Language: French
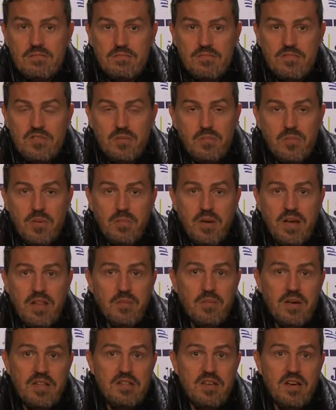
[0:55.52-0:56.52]
je ne peux pas
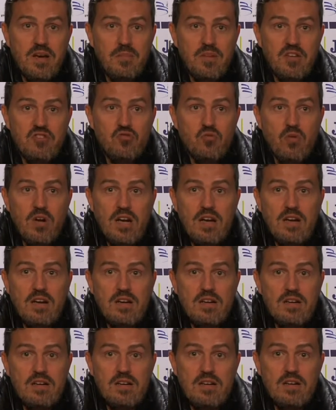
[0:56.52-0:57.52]
demander à mes
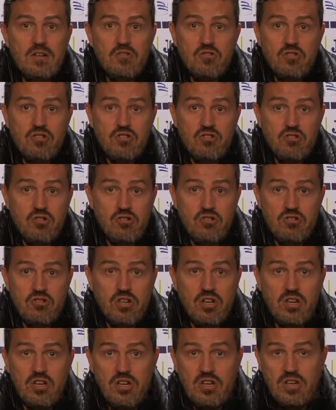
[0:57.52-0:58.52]
joueurs autre chose
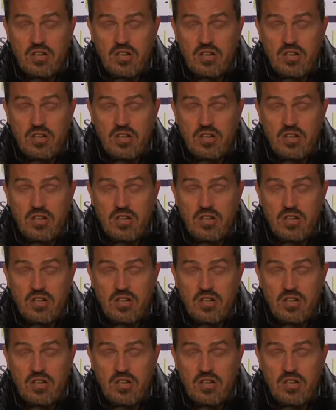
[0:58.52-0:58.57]
que,